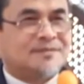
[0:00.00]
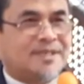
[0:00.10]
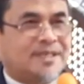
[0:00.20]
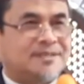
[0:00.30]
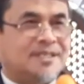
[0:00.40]

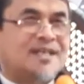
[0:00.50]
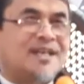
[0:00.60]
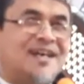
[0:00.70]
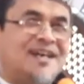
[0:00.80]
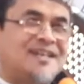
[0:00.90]

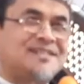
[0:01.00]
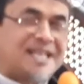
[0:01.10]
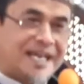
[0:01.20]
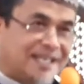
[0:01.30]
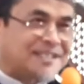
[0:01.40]
ketika
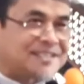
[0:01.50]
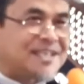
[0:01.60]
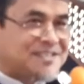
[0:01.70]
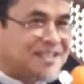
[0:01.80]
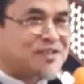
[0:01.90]
sekarang kita
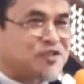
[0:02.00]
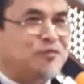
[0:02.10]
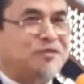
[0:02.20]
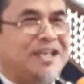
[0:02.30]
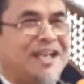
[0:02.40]
sedang
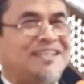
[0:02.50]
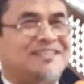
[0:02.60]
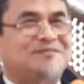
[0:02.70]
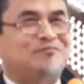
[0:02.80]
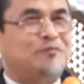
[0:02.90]
sebut
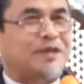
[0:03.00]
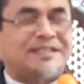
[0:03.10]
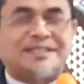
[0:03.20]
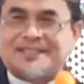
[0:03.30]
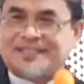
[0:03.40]
dengan
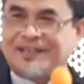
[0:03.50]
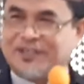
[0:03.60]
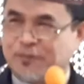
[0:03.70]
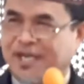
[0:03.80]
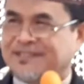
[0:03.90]
berita
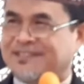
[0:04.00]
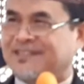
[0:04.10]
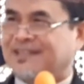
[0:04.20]
Taliban